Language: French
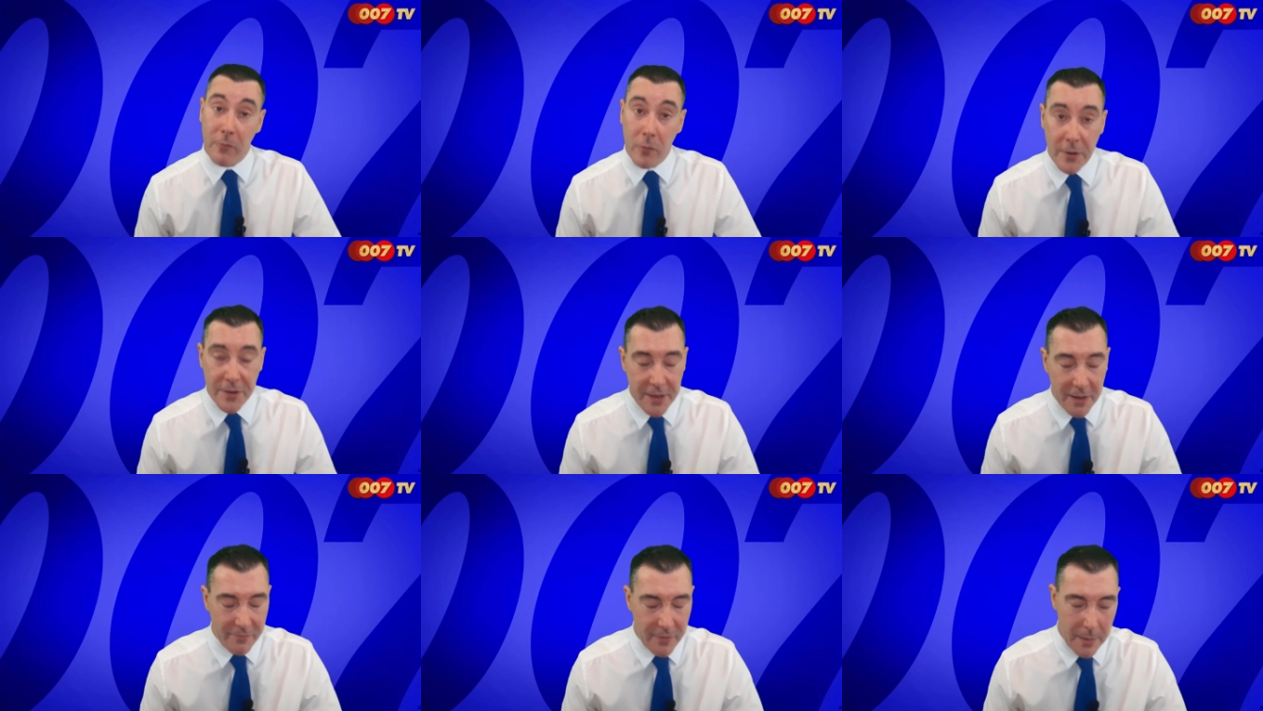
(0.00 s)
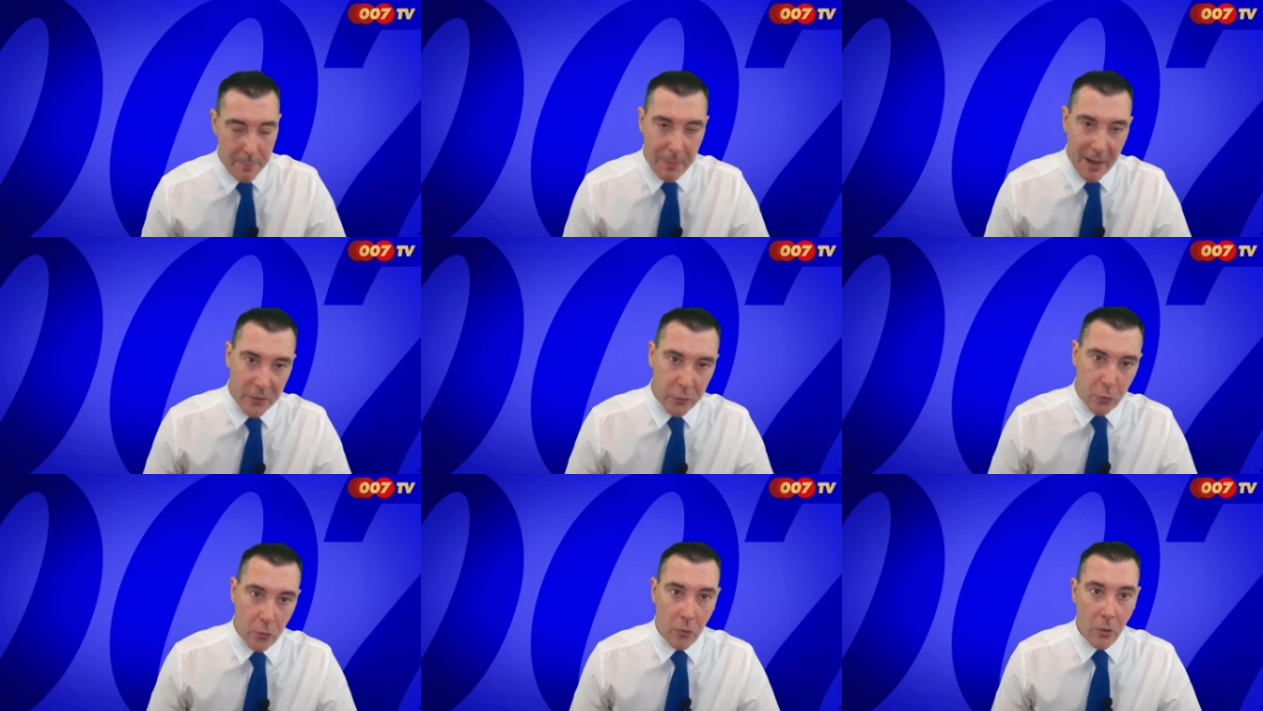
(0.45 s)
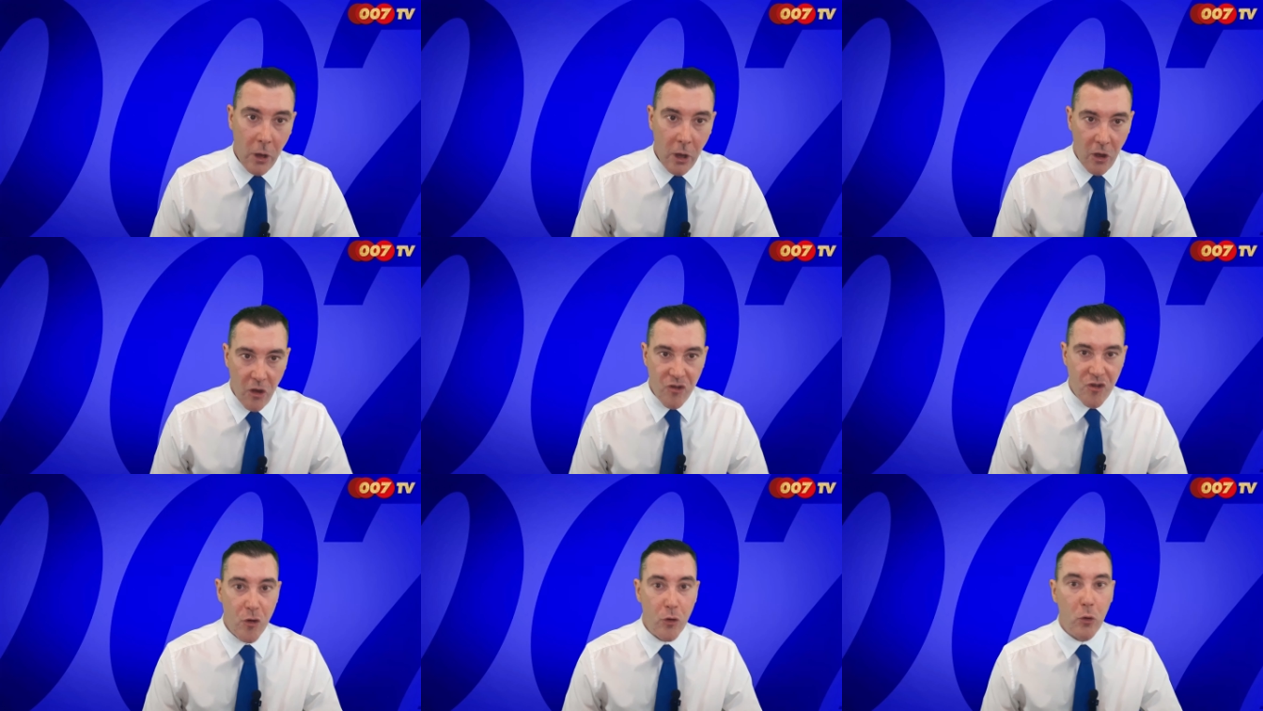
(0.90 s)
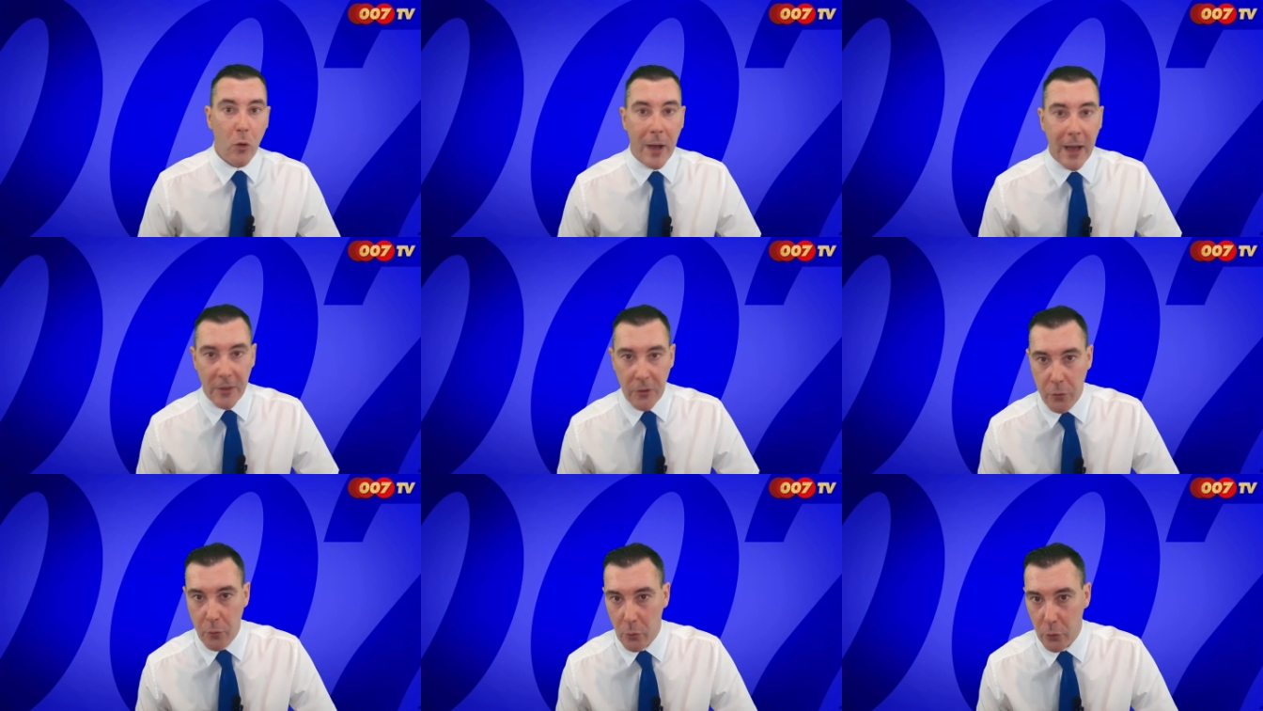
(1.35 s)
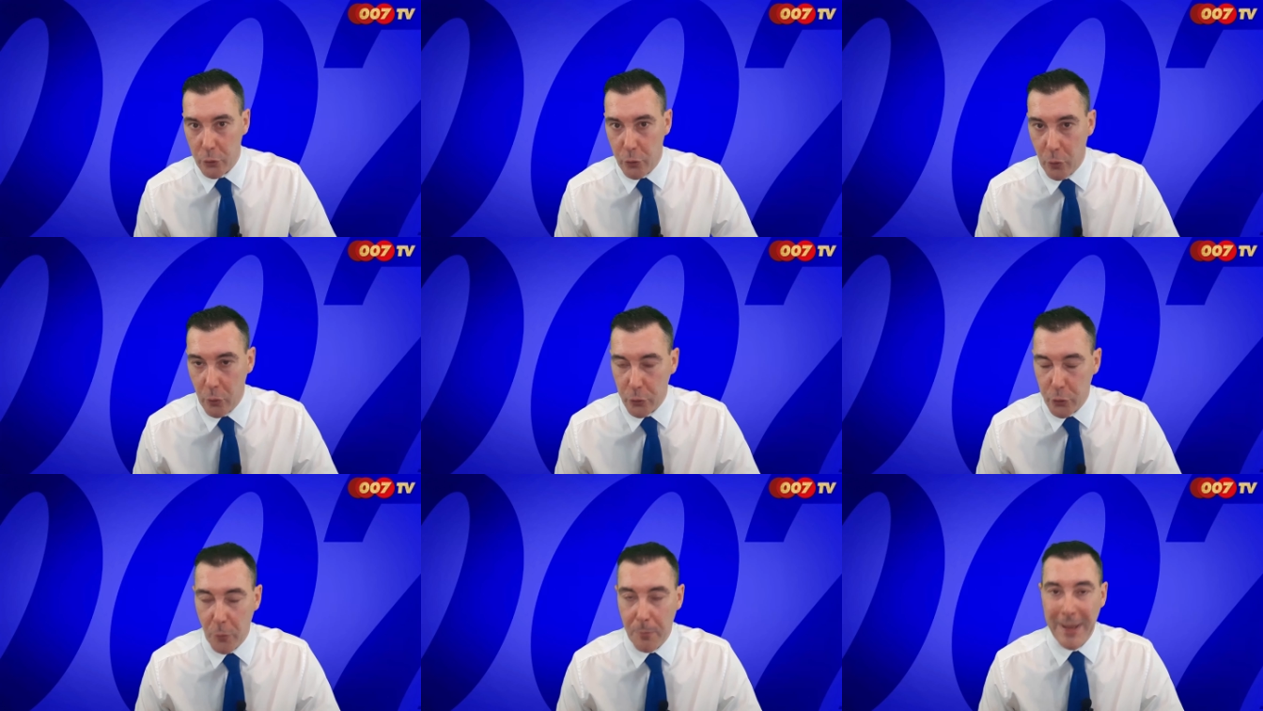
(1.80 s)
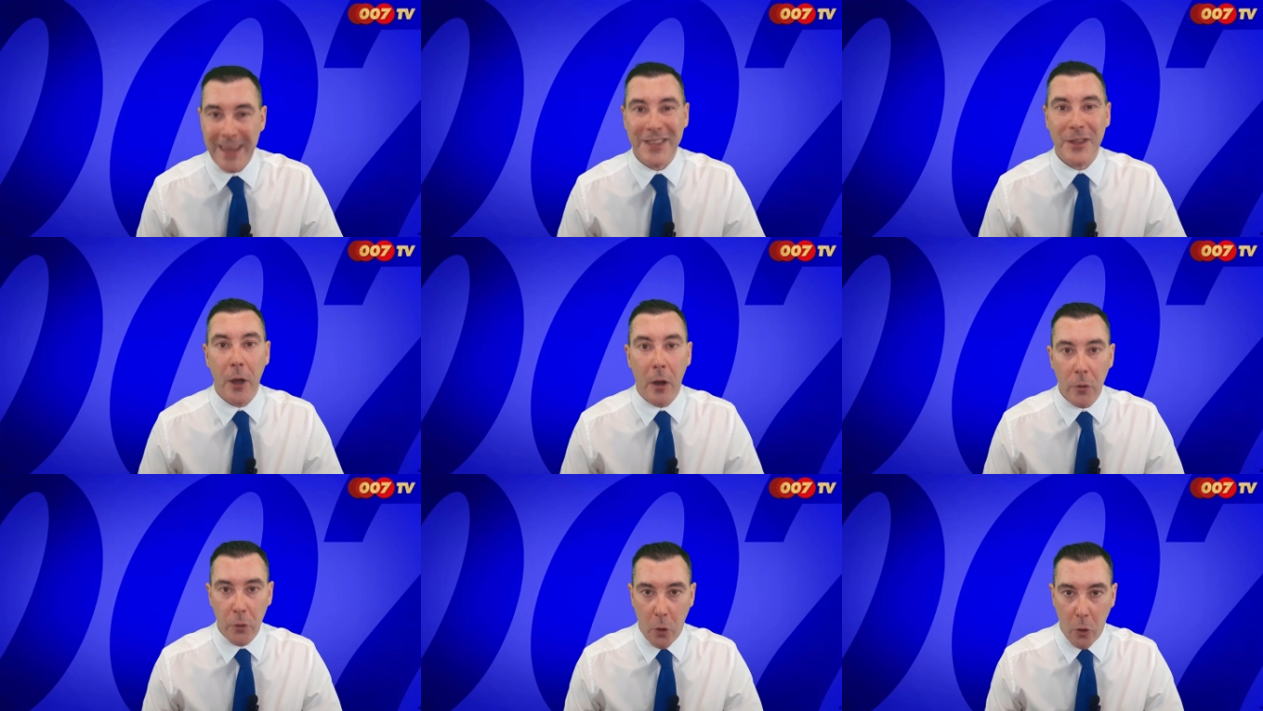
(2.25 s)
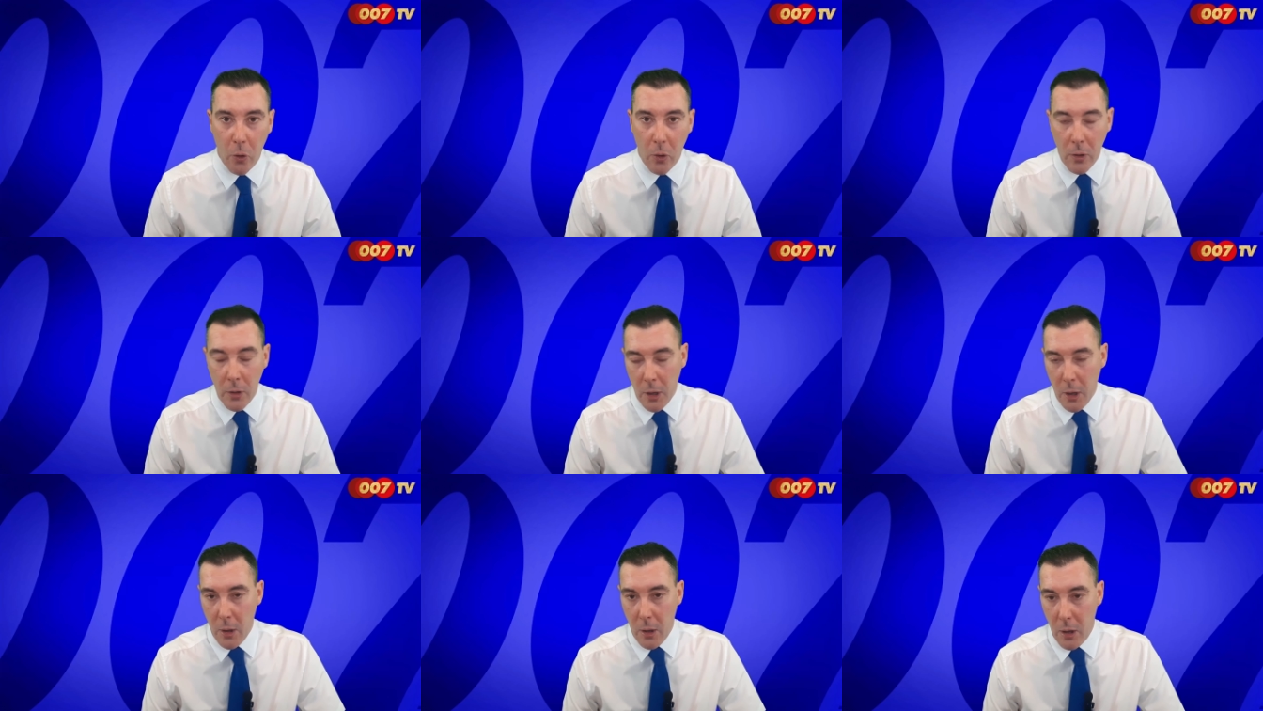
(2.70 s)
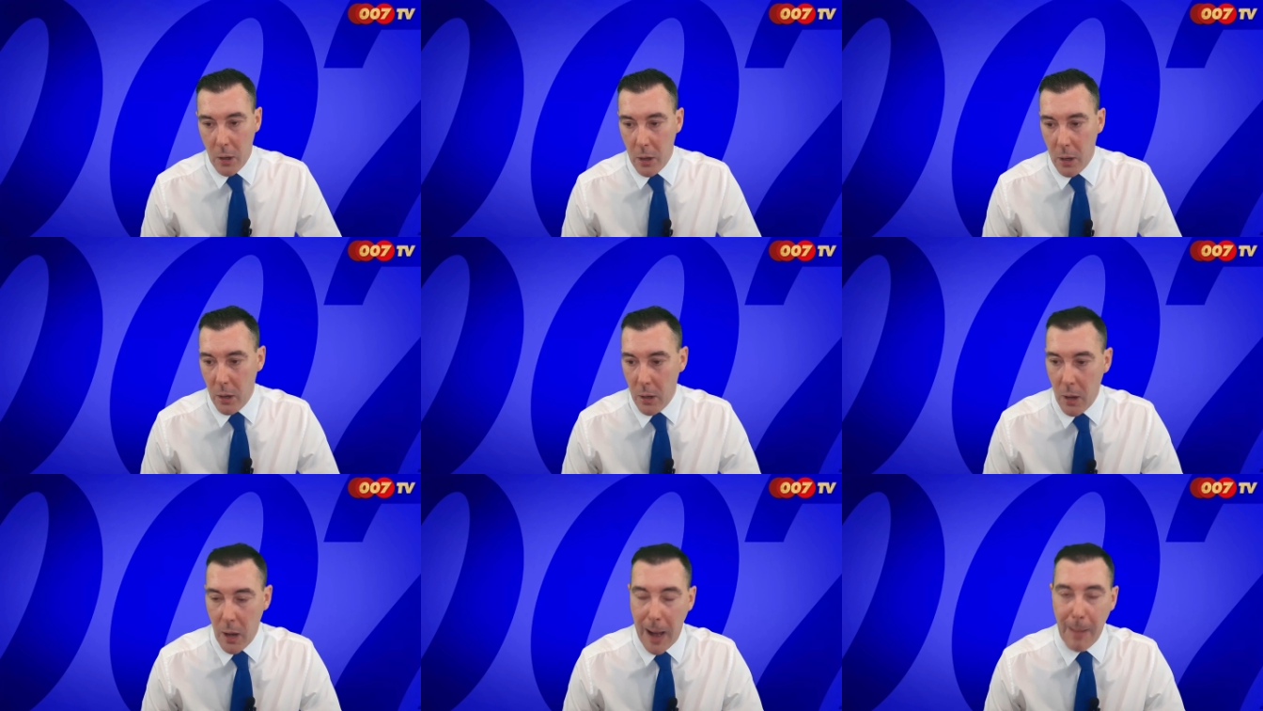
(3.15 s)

et vous le savez parce que j'ai eu l'occasion de, m'étendre euh,